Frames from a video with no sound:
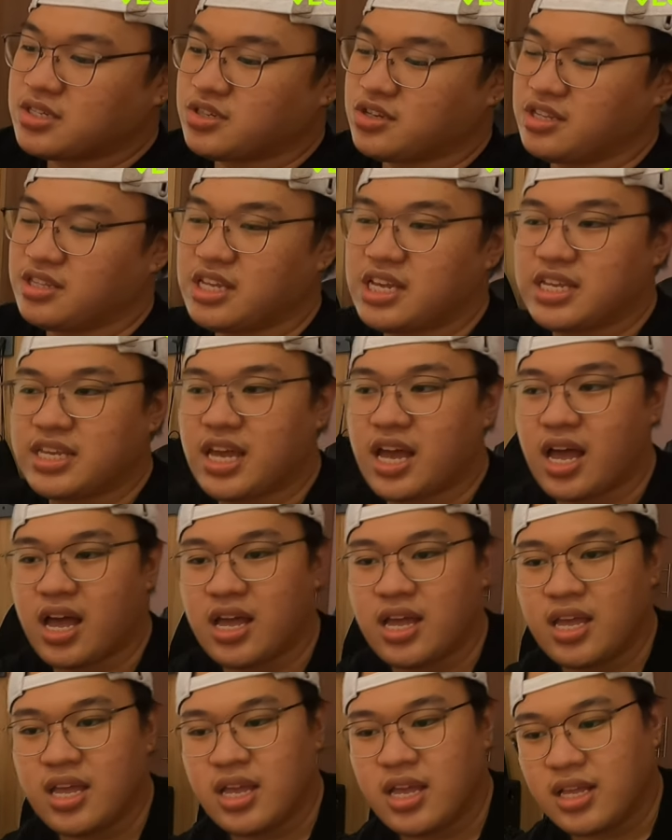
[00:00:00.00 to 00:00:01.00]
So hindi
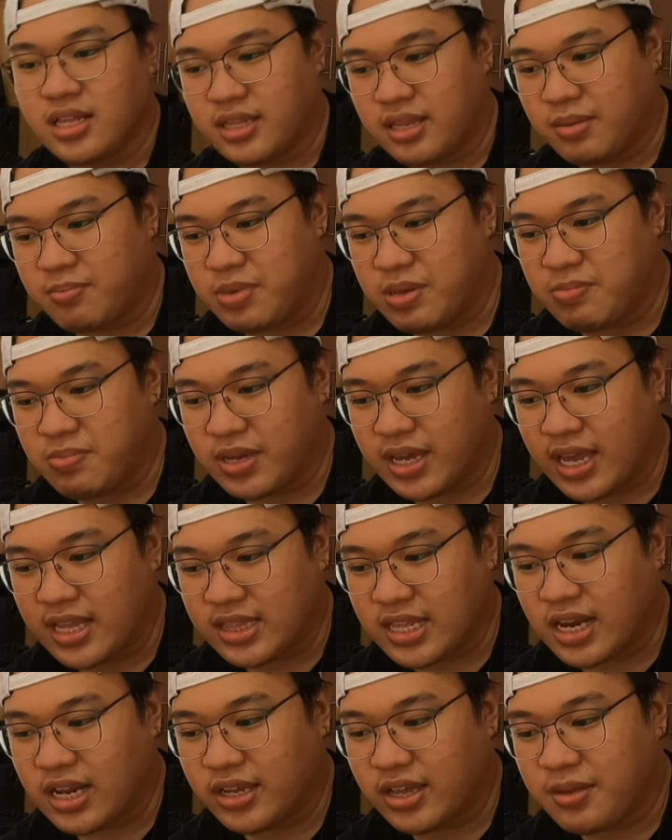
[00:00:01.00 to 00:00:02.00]
niya
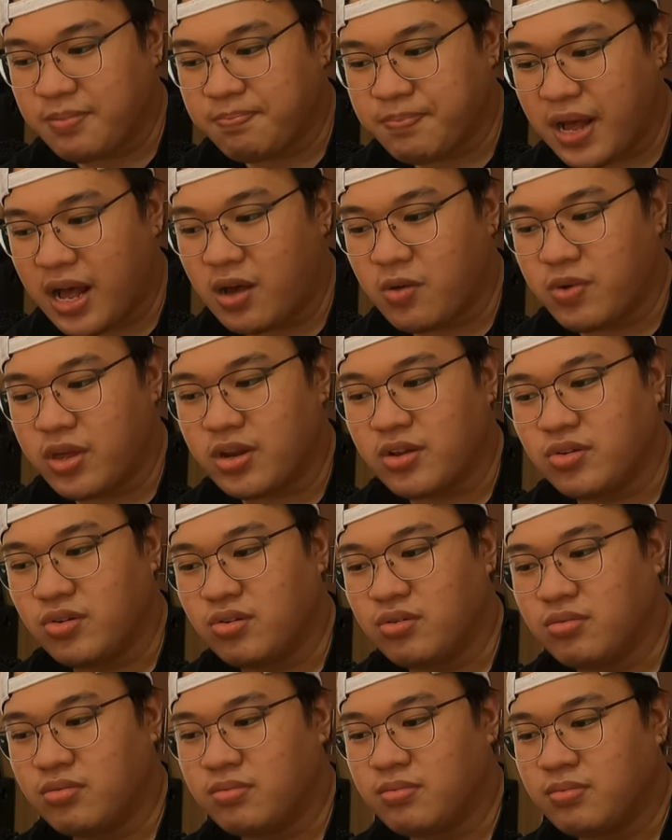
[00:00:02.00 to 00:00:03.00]
nabibigay talaga yung power
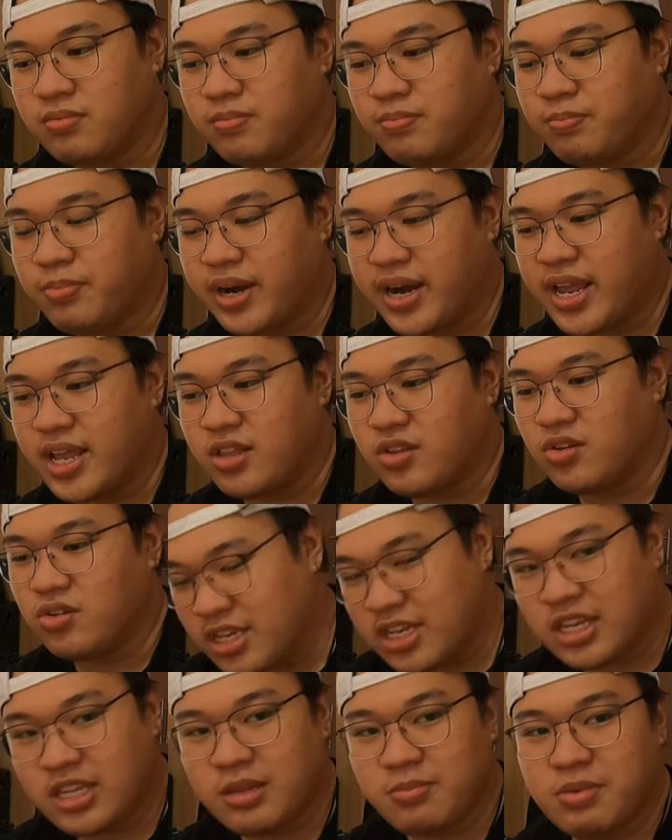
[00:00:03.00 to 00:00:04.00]
nung
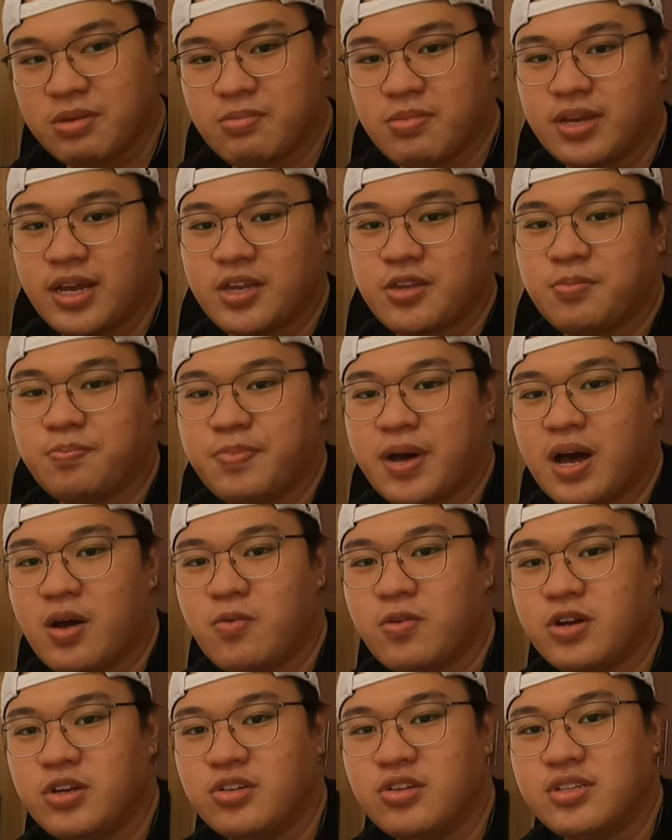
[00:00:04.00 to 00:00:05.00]
preno. Hindi niya nabibigay yung
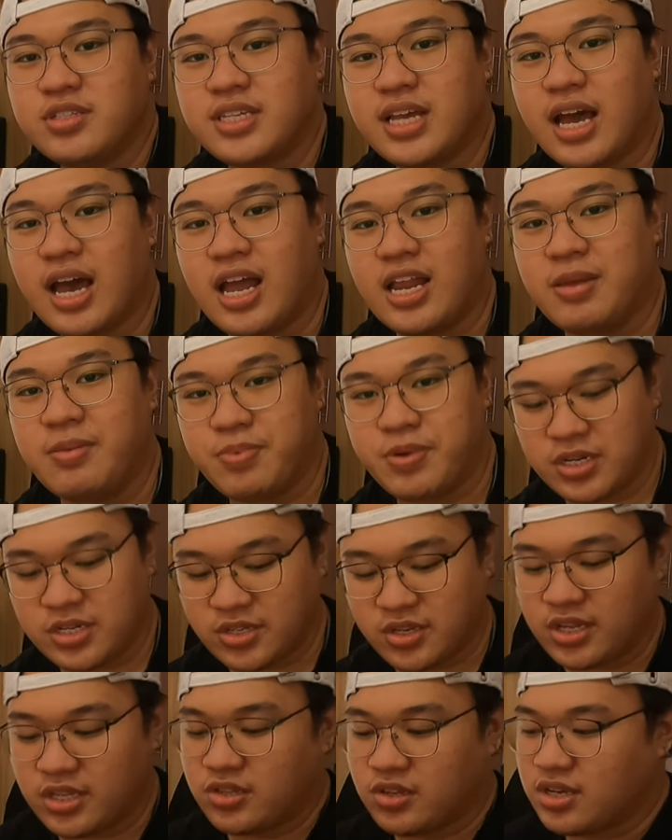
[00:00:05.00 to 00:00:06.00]
power dun sa caliper.
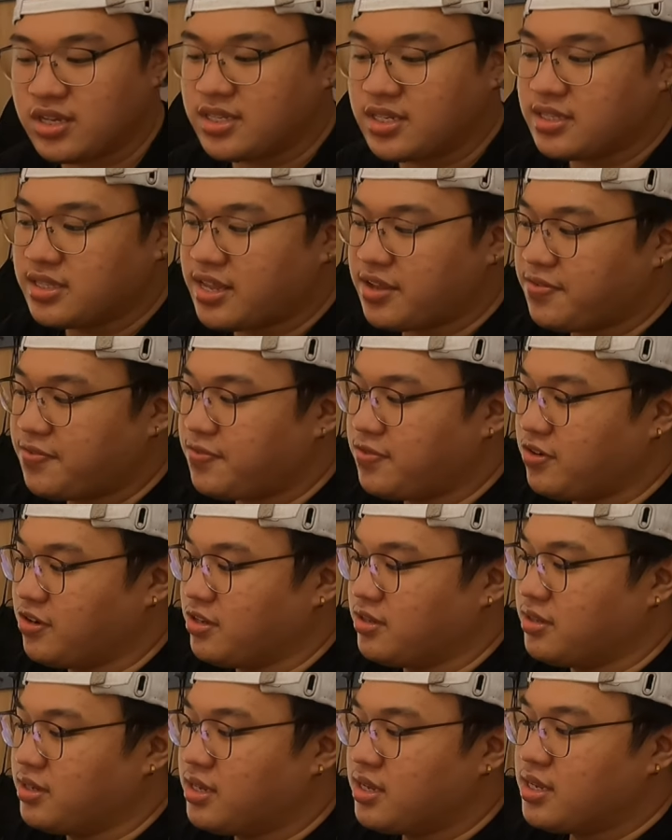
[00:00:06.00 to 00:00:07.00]
So ito kasing
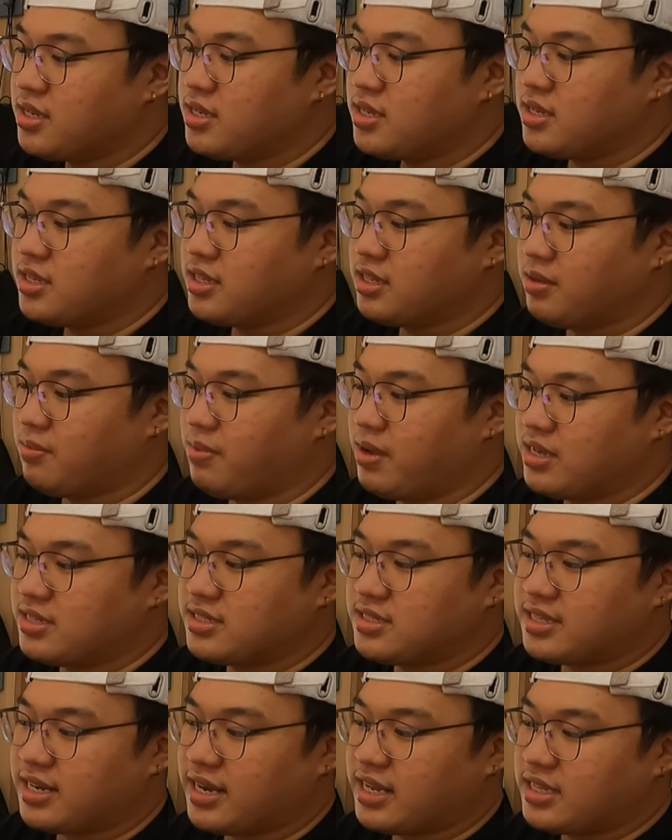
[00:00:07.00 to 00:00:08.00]
Teflon, diba?
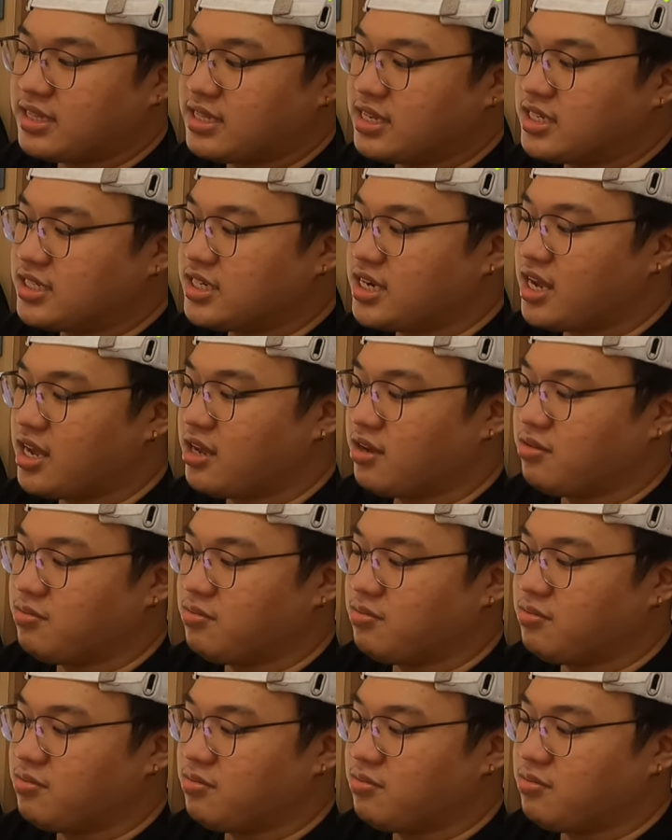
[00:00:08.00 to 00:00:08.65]
straight na siya.